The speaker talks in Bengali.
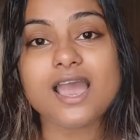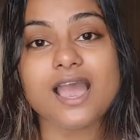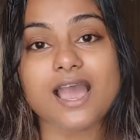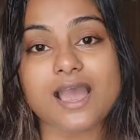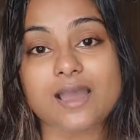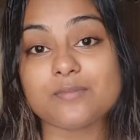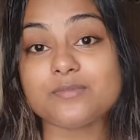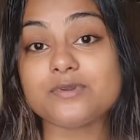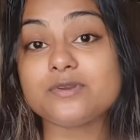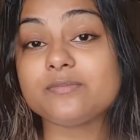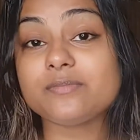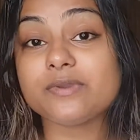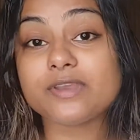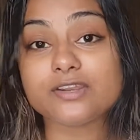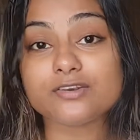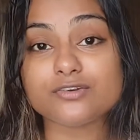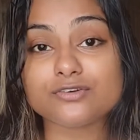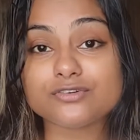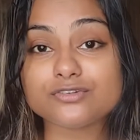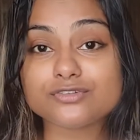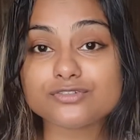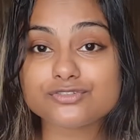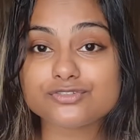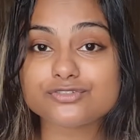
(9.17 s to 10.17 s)
আমি
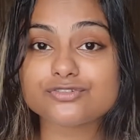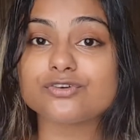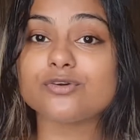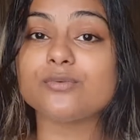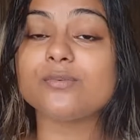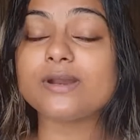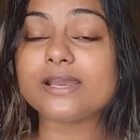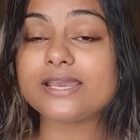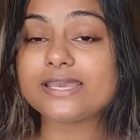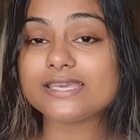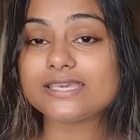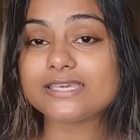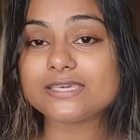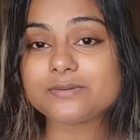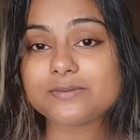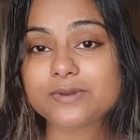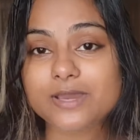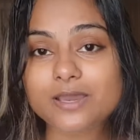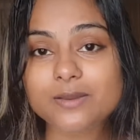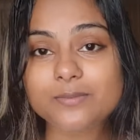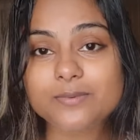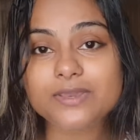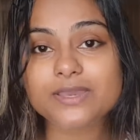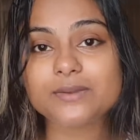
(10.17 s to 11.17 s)
বেরোনোর সময়
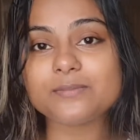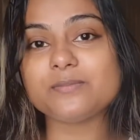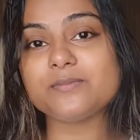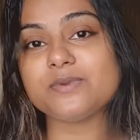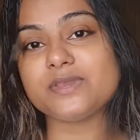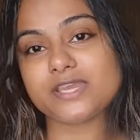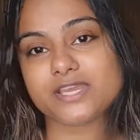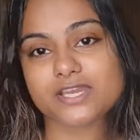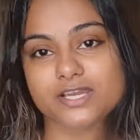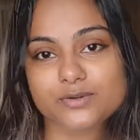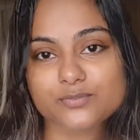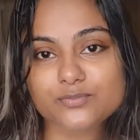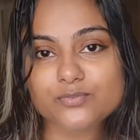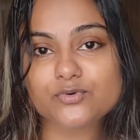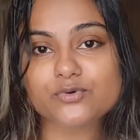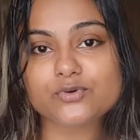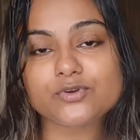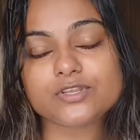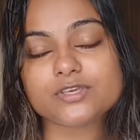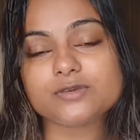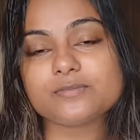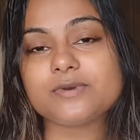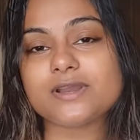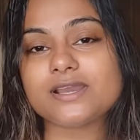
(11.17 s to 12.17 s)
কিভাবে মেকআপ
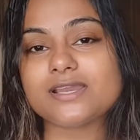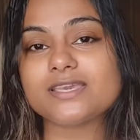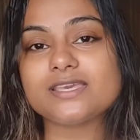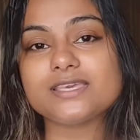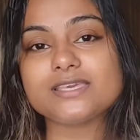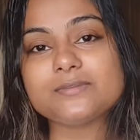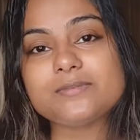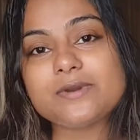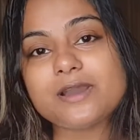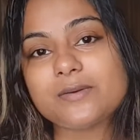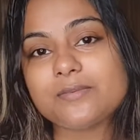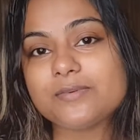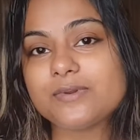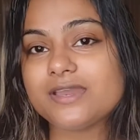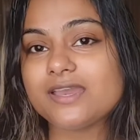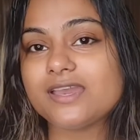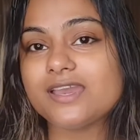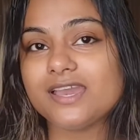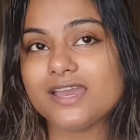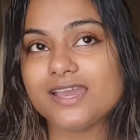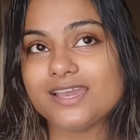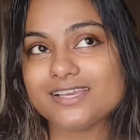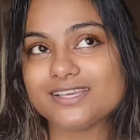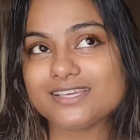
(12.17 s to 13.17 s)
করি বা কিভাবে
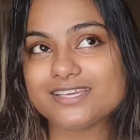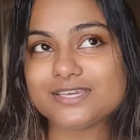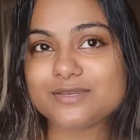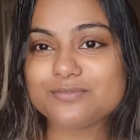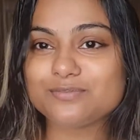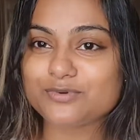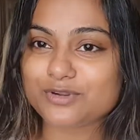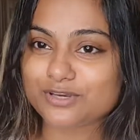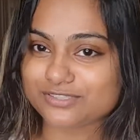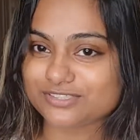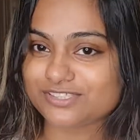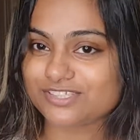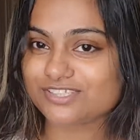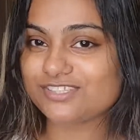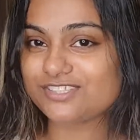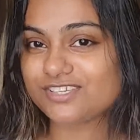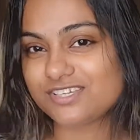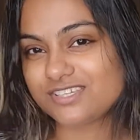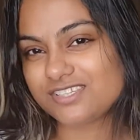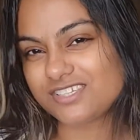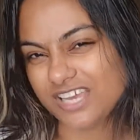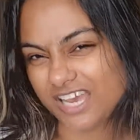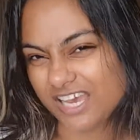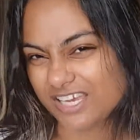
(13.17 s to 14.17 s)
কি প্রসেসে
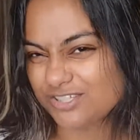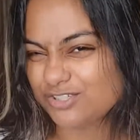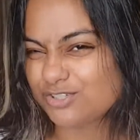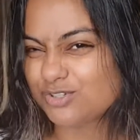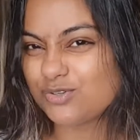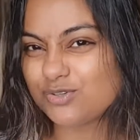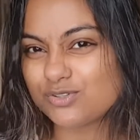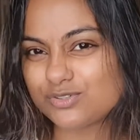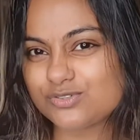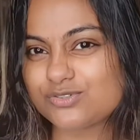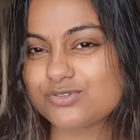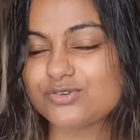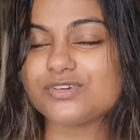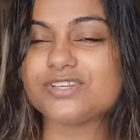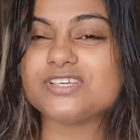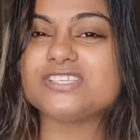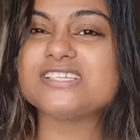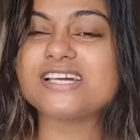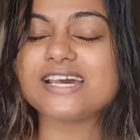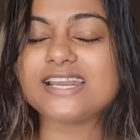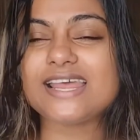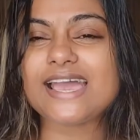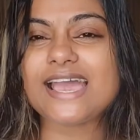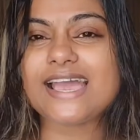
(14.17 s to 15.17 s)
সাজগোজ করি
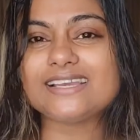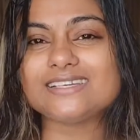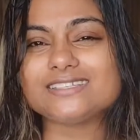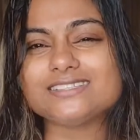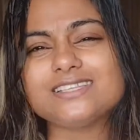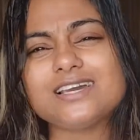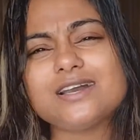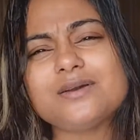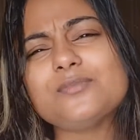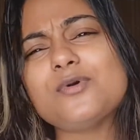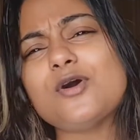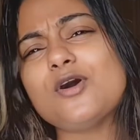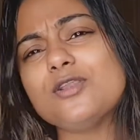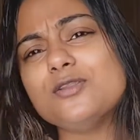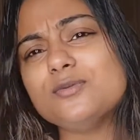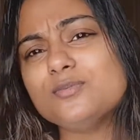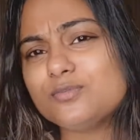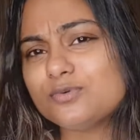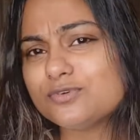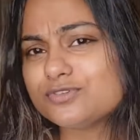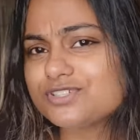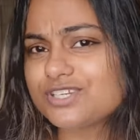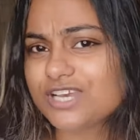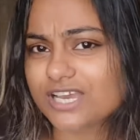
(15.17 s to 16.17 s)
যারা একদম
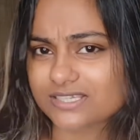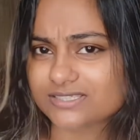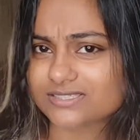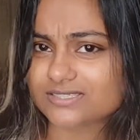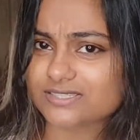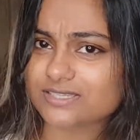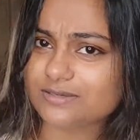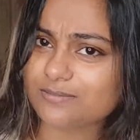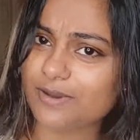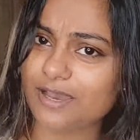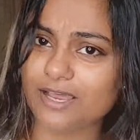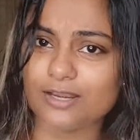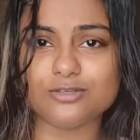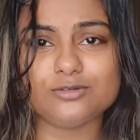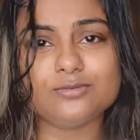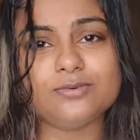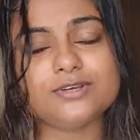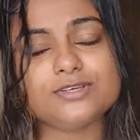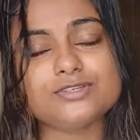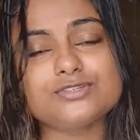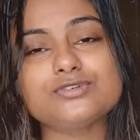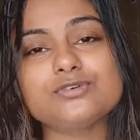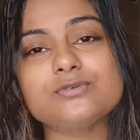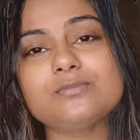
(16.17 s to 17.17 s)
অল্প সাজতে
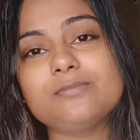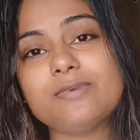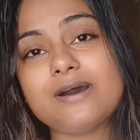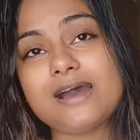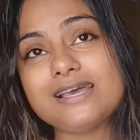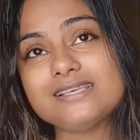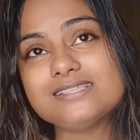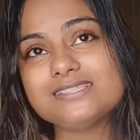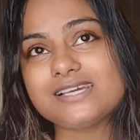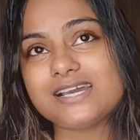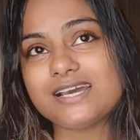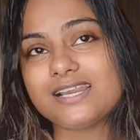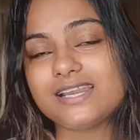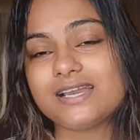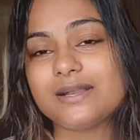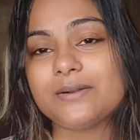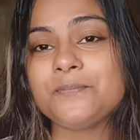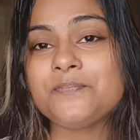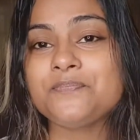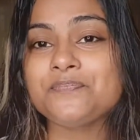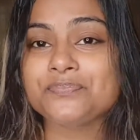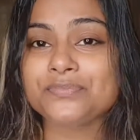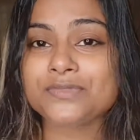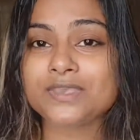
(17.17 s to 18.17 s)
ভালোবাসো বা যারা
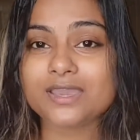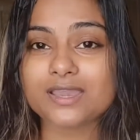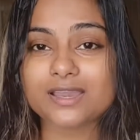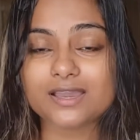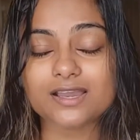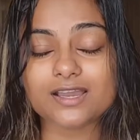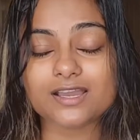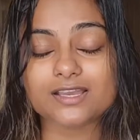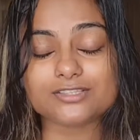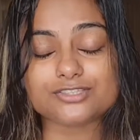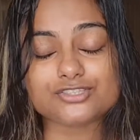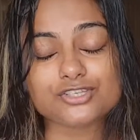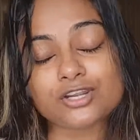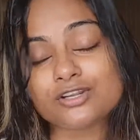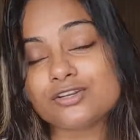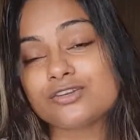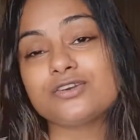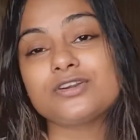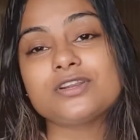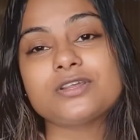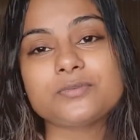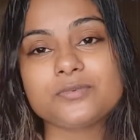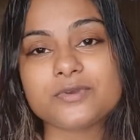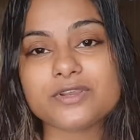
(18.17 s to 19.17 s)
চক
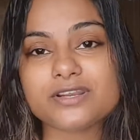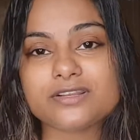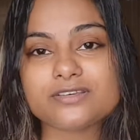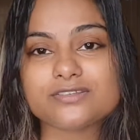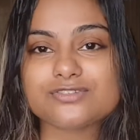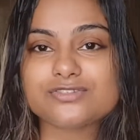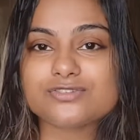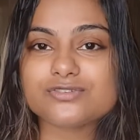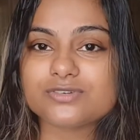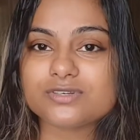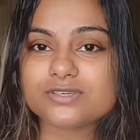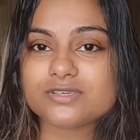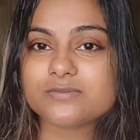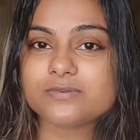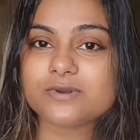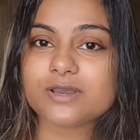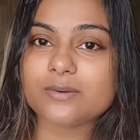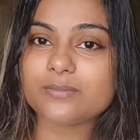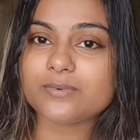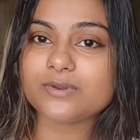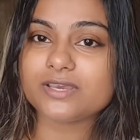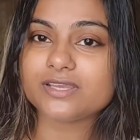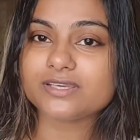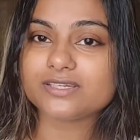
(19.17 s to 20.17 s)
করে বেরোচ্ছ
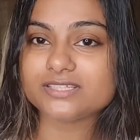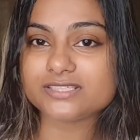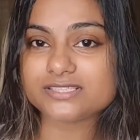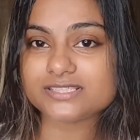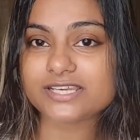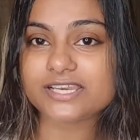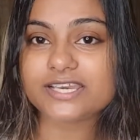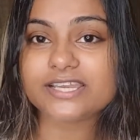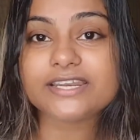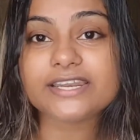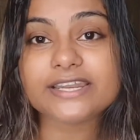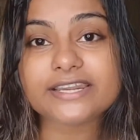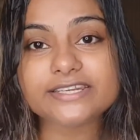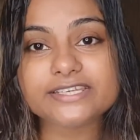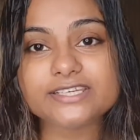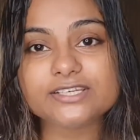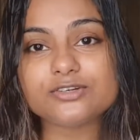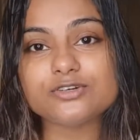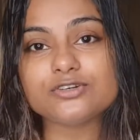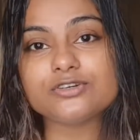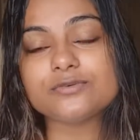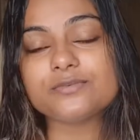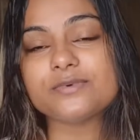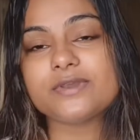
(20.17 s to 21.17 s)
কিভাবে নিজেকে রেডি
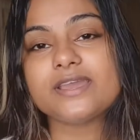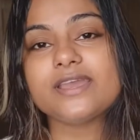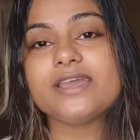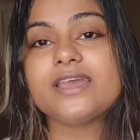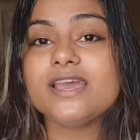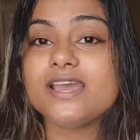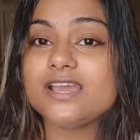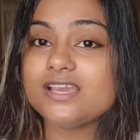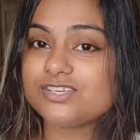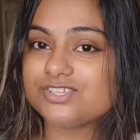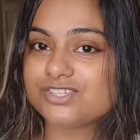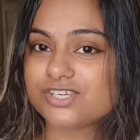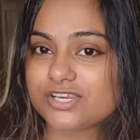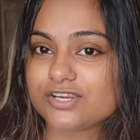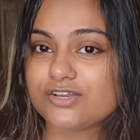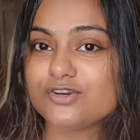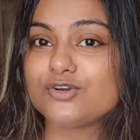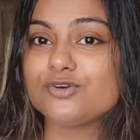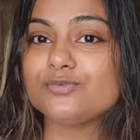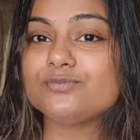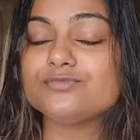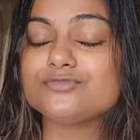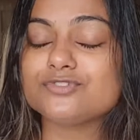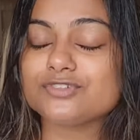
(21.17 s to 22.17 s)
করবে
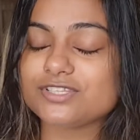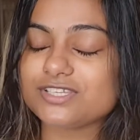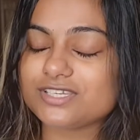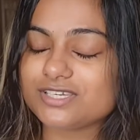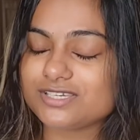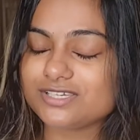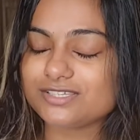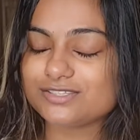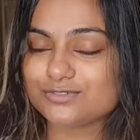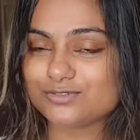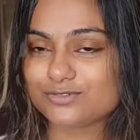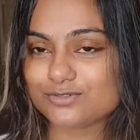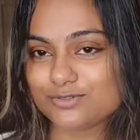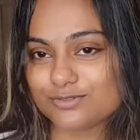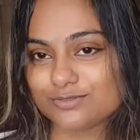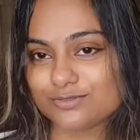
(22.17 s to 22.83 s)
সেরকম যদি কিছু